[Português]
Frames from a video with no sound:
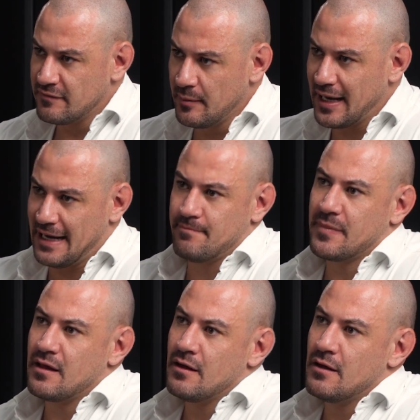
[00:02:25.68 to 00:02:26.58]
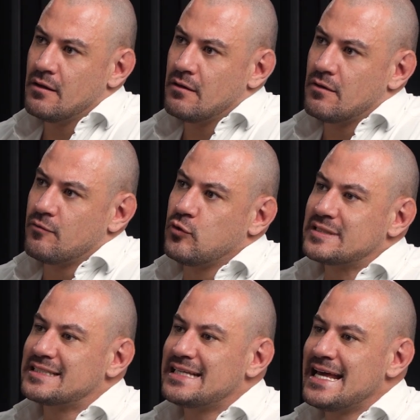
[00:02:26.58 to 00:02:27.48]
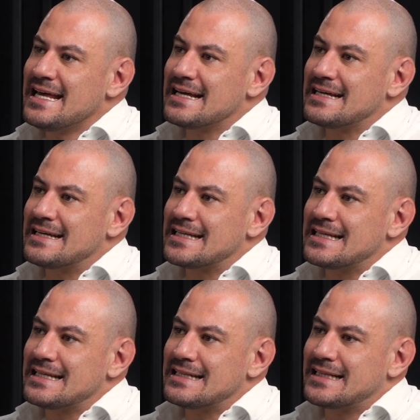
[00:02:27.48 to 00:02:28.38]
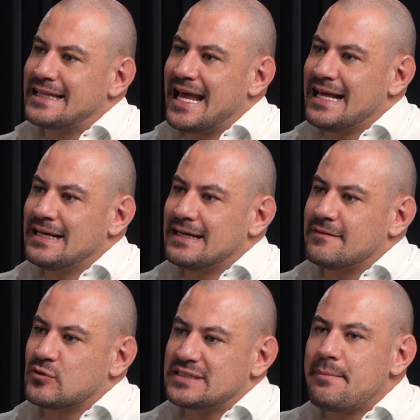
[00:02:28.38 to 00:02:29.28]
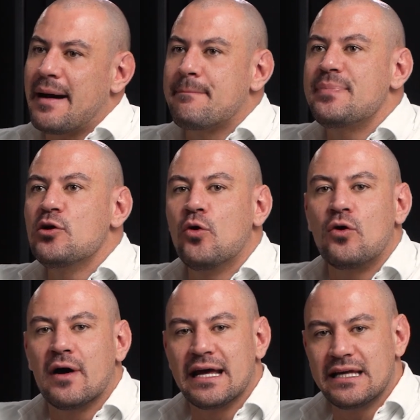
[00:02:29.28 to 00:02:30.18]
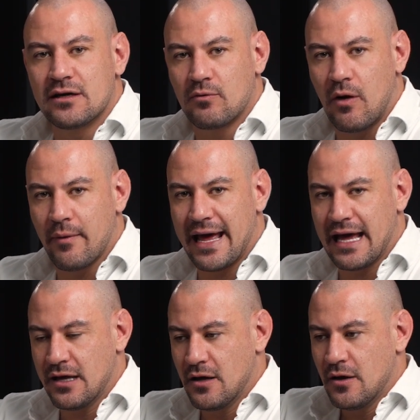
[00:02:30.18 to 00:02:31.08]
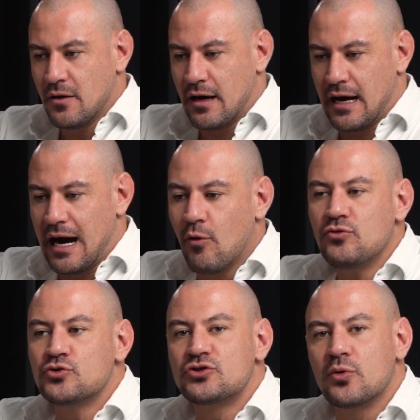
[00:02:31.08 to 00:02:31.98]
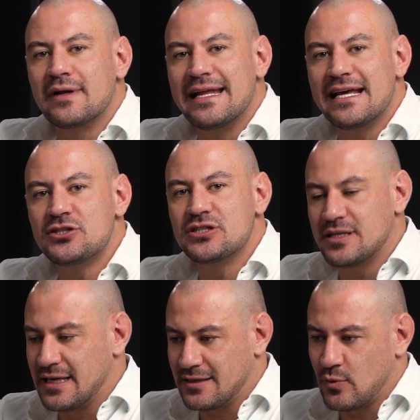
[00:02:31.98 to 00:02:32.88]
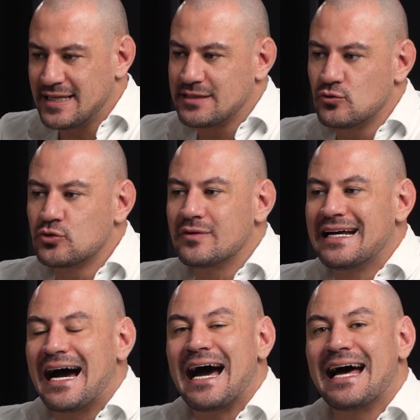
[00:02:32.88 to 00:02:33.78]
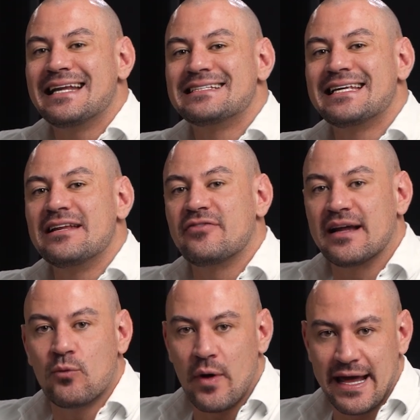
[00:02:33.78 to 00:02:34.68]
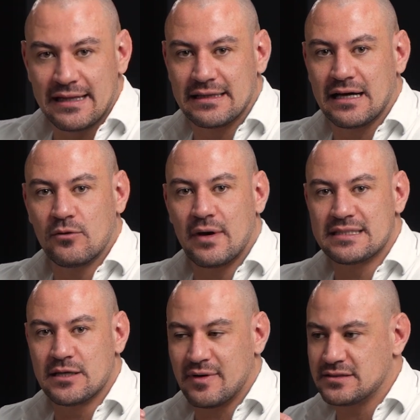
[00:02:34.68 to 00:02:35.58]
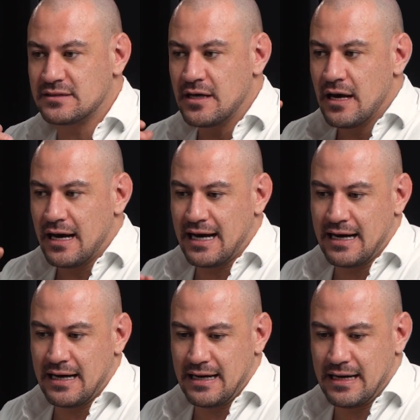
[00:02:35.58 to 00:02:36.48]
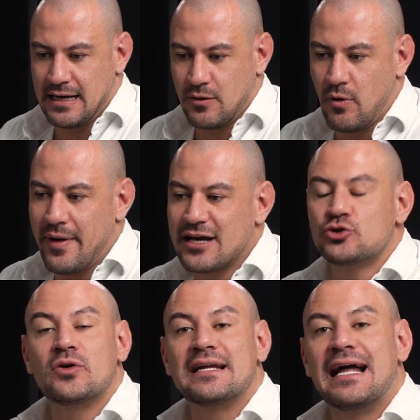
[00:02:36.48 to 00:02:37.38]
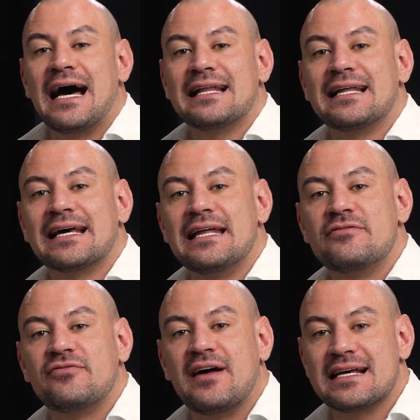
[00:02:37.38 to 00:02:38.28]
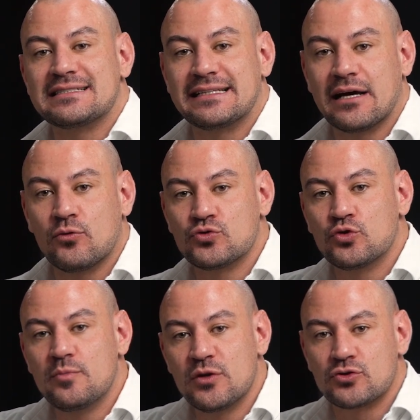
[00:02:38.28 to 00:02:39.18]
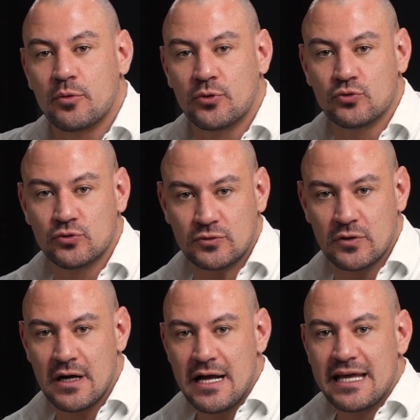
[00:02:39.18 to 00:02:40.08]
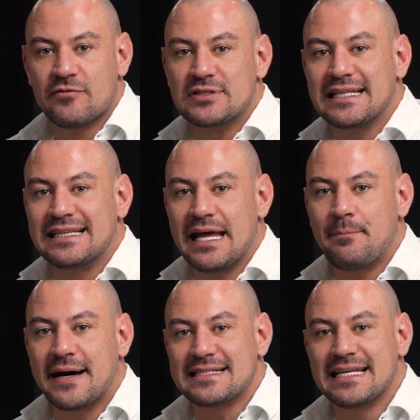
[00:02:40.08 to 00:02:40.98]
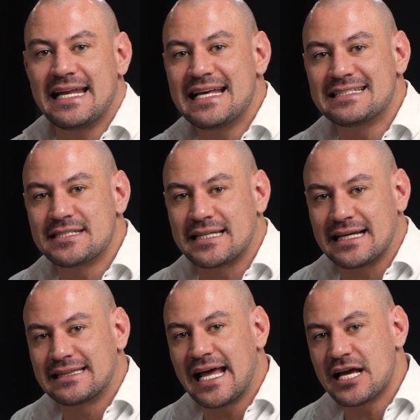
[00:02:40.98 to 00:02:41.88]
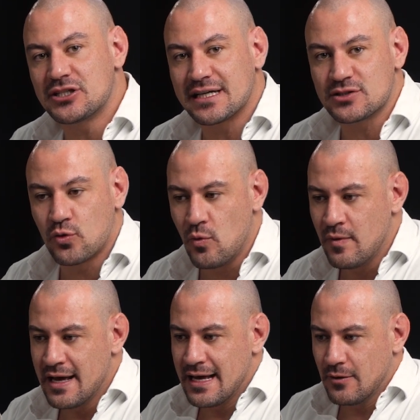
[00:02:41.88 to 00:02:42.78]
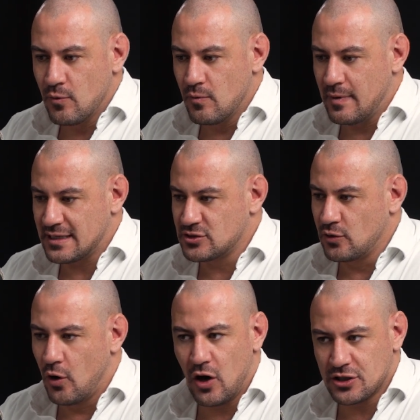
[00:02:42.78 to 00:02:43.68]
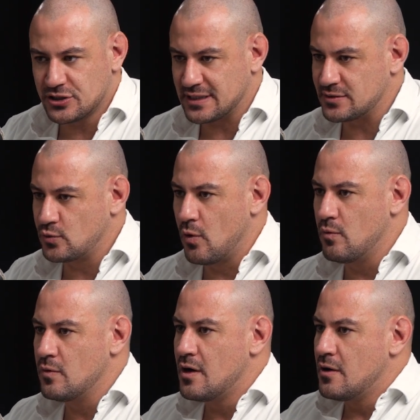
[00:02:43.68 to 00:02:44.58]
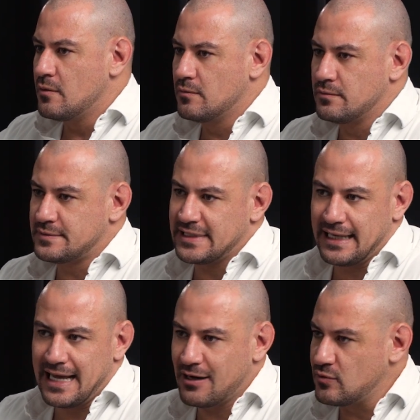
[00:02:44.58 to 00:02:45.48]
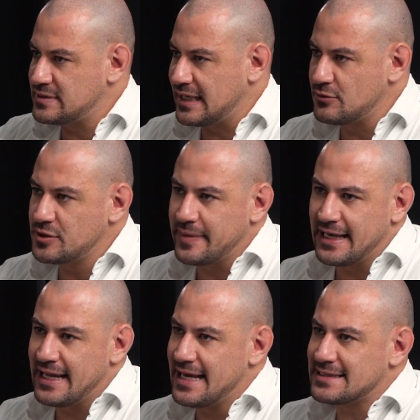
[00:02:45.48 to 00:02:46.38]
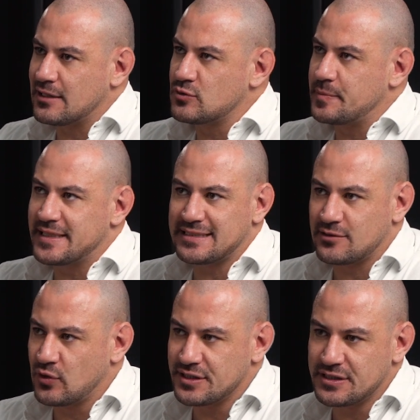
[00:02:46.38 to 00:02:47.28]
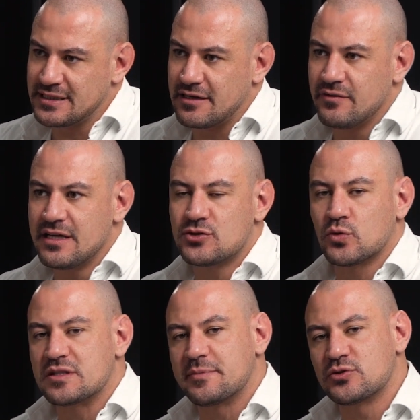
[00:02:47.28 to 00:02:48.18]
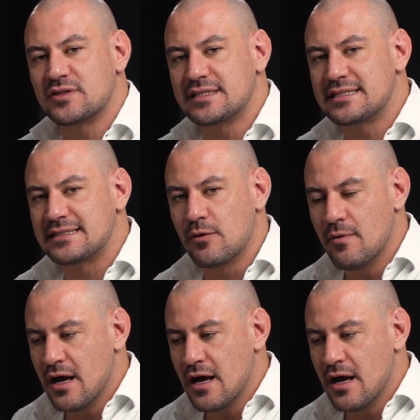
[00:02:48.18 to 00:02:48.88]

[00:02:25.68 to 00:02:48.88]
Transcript: Vamos lá. Você tem, você mapeou aí qual é aonde o seu cliente, é, quais são os lugares que ele frequenta, quais são as, a, a, qual é a jornada que ele faz até consumir o seu produto. E você tem parcerias estratégicas com, com as lojas, com sei lá, com o salão de beleza, com os prestadores de serviço, com as pessoas que estão,